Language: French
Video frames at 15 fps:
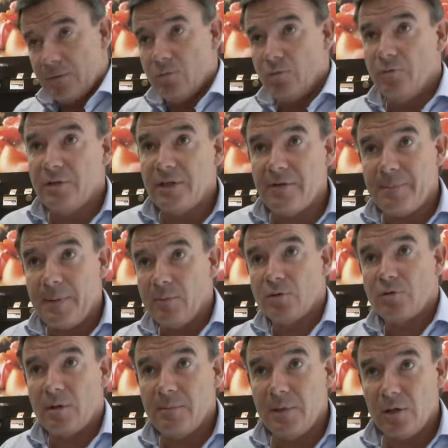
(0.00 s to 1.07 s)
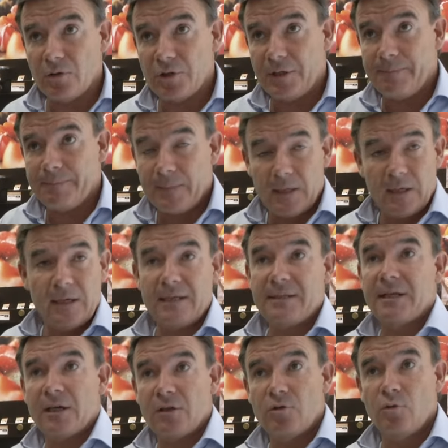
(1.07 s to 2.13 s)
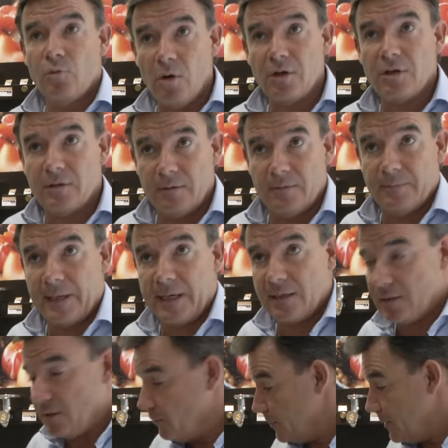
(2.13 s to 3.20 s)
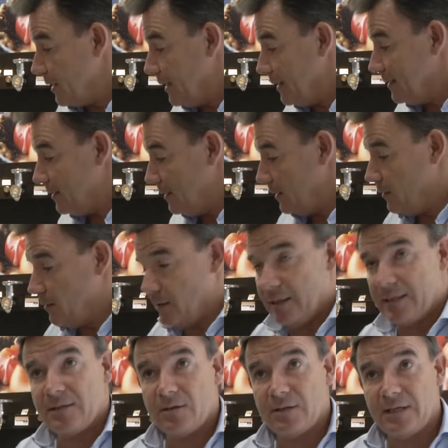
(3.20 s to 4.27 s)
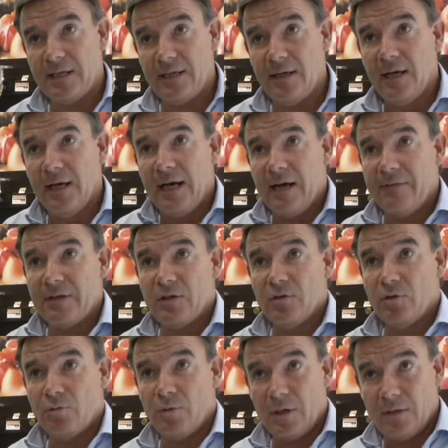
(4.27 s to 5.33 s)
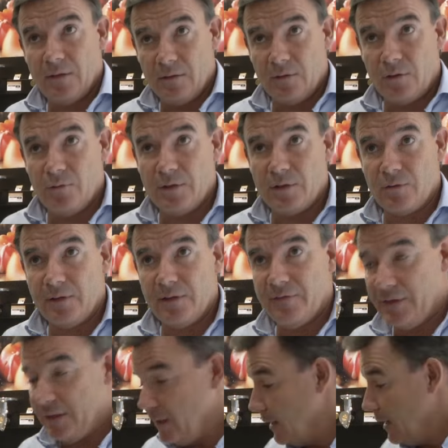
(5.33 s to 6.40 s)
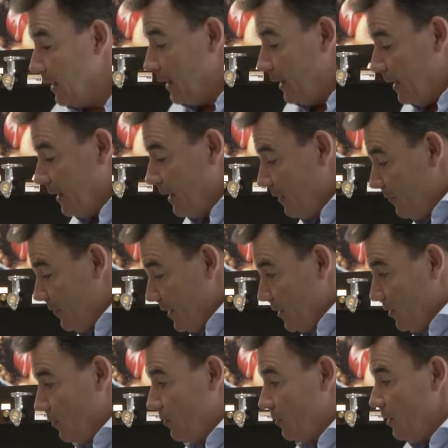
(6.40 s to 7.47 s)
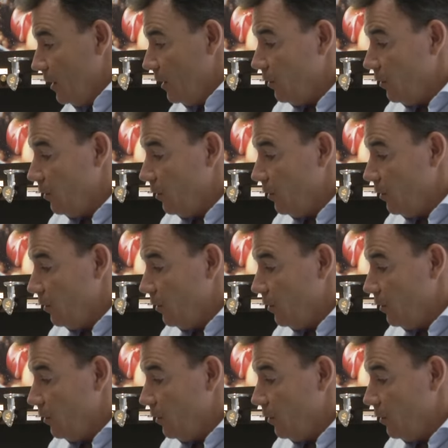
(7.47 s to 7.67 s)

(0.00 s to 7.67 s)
où vous n'avez pas besoin de mélanger. L'intérêt du wok, par exemple, est essentiel avec une cuisson élevée et avec euh,